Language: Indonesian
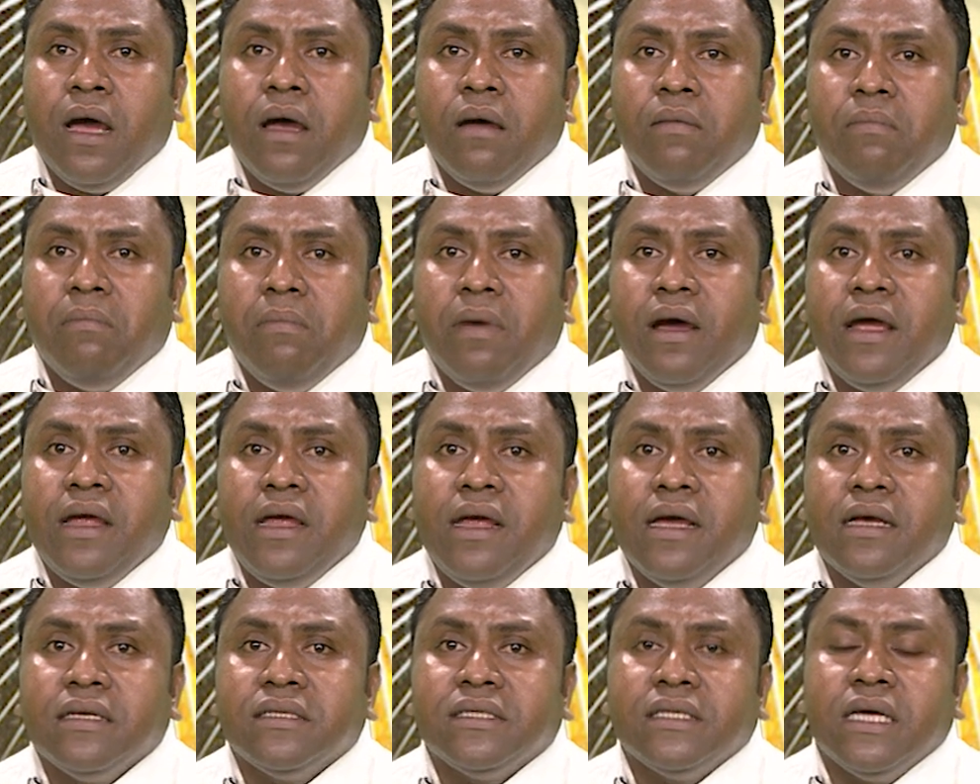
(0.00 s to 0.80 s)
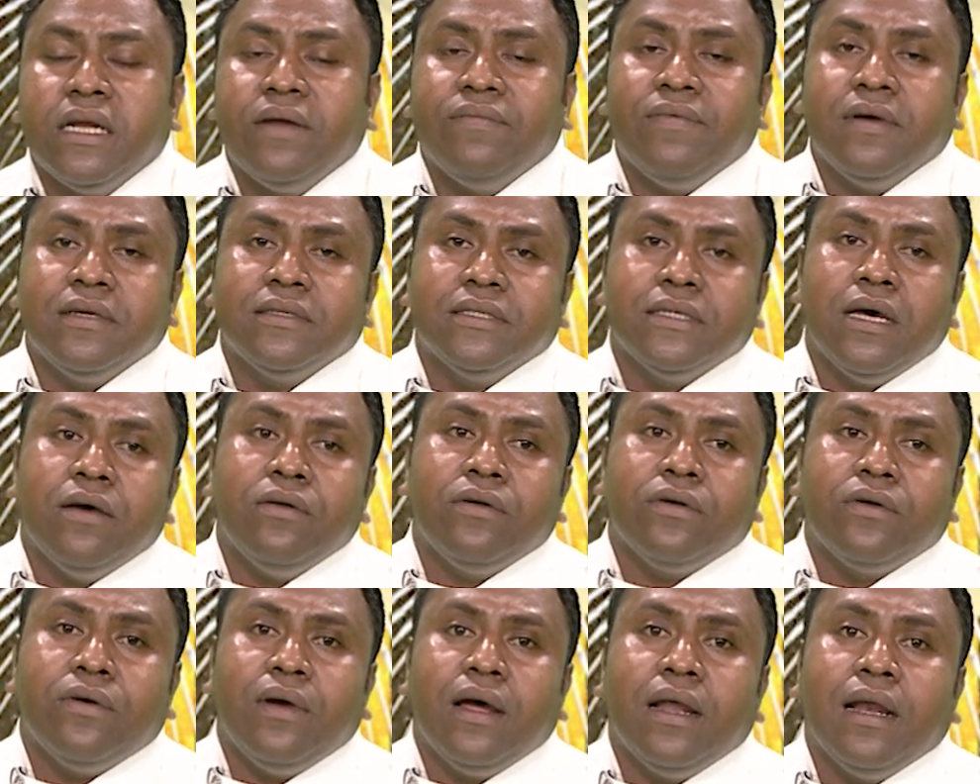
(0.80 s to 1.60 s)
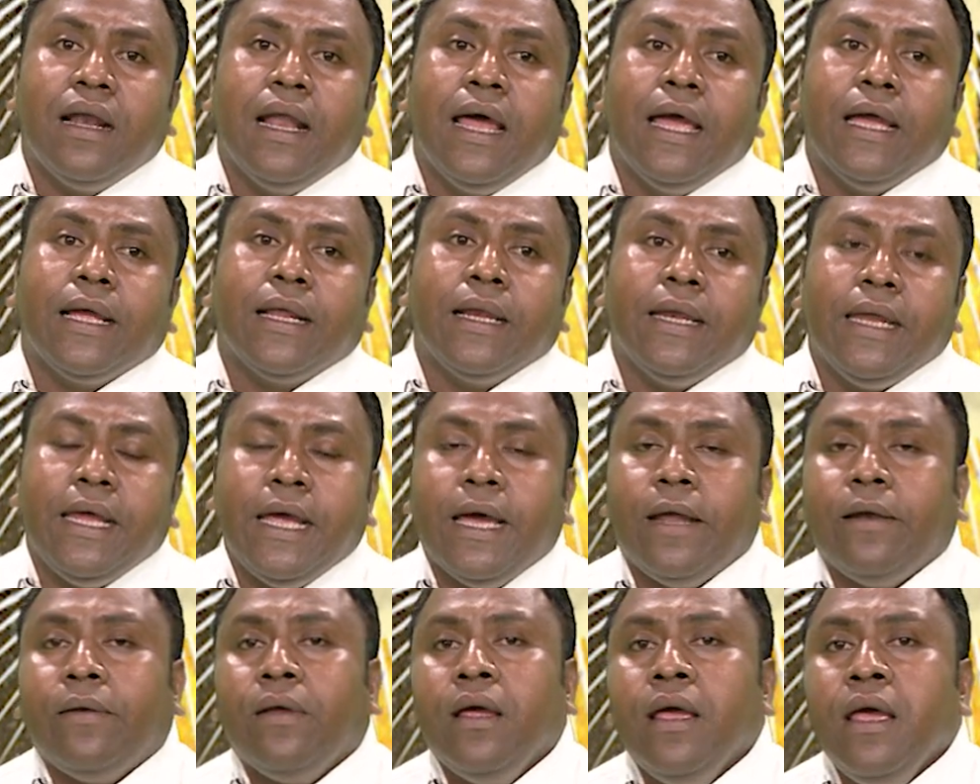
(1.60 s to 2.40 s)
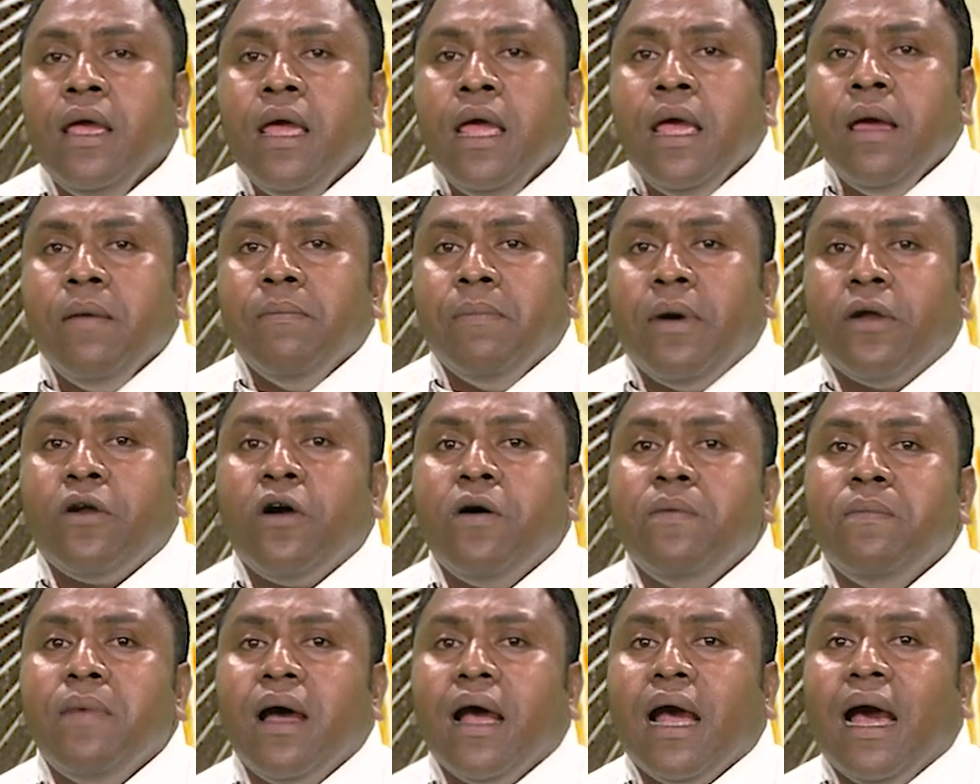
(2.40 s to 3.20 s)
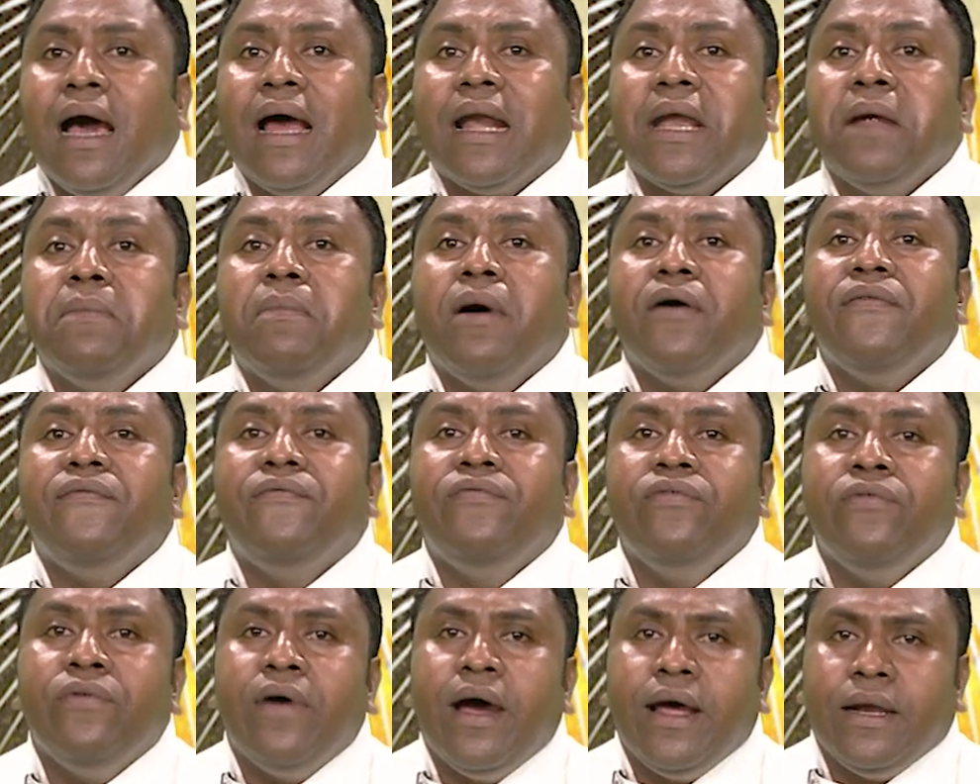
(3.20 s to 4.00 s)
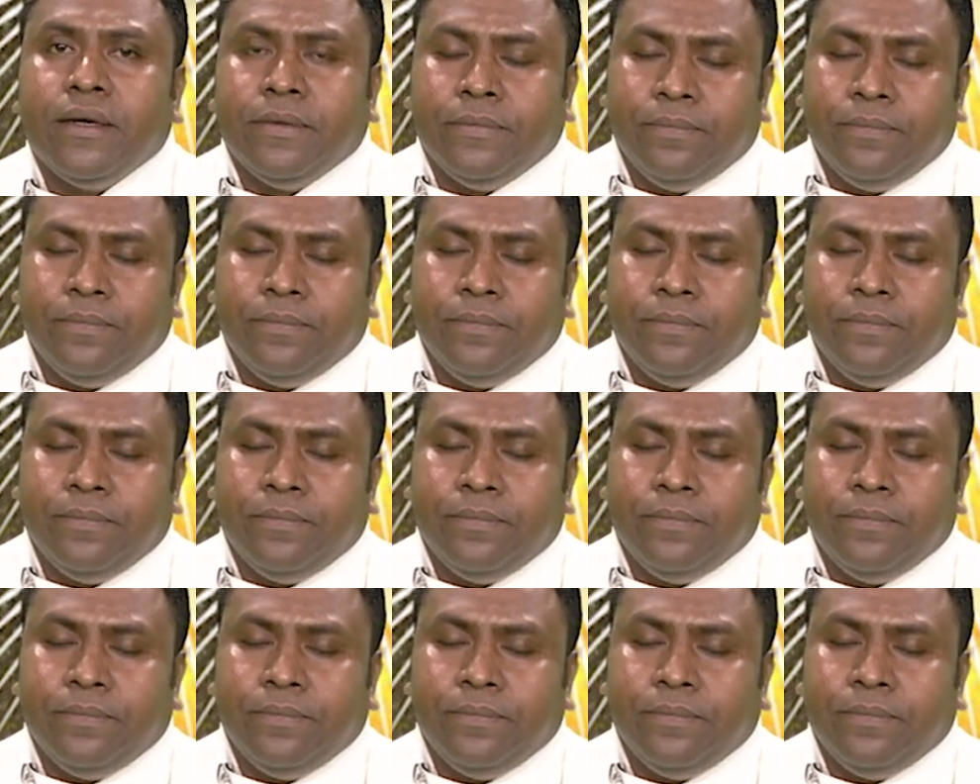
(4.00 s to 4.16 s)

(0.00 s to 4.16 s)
baia salvação rohan laik nian maroma kareba fuan